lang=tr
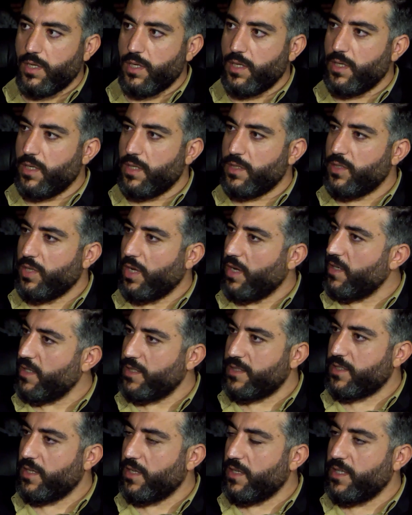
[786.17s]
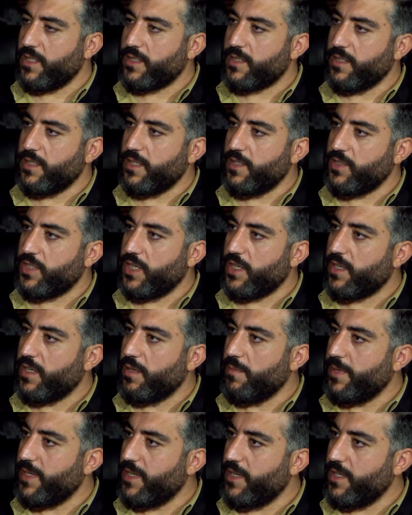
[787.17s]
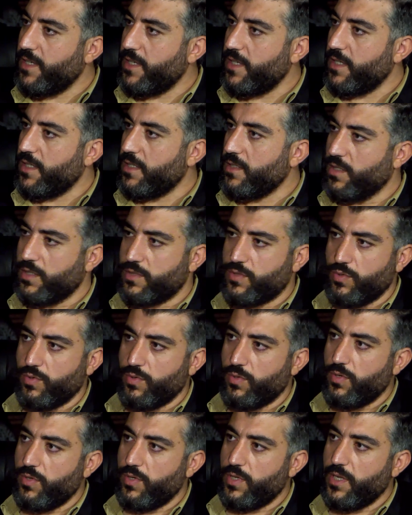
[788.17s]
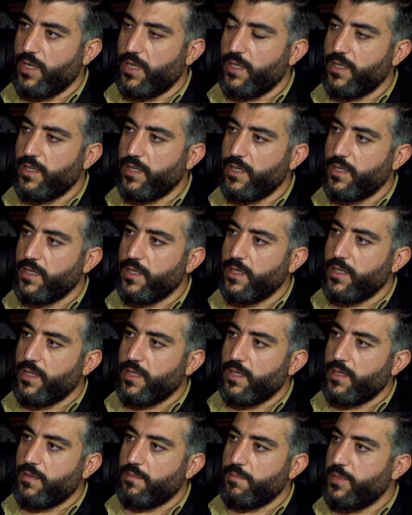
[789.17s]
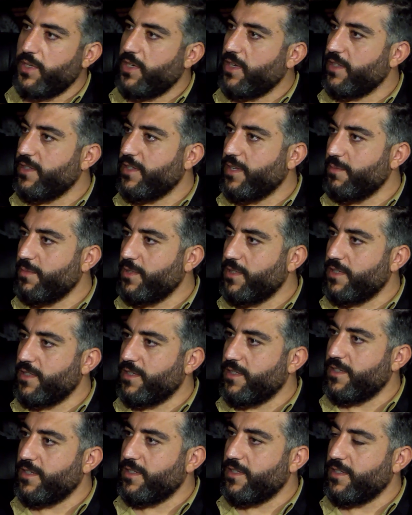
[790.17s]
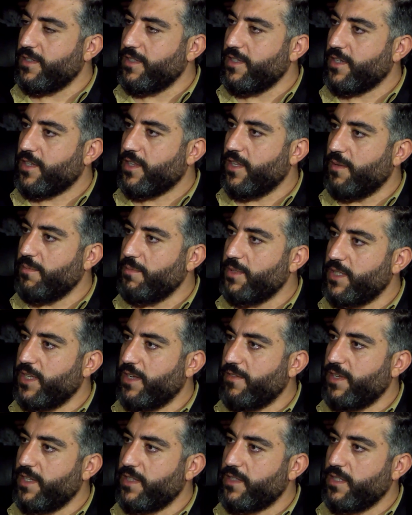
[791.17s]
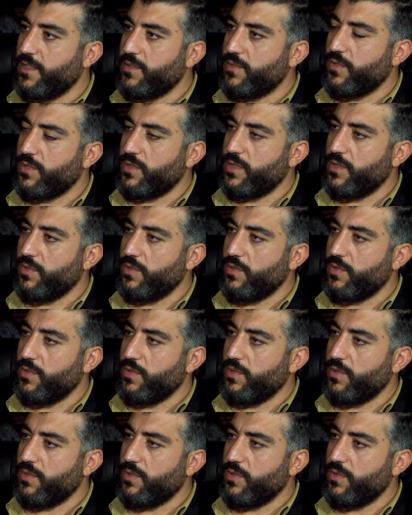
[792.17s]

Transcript: E, tarih sahnesinden çekilmeleri nasıl oluyor? Yani bir anda mı yıkılan bir devletten ee, söz ediyoruz?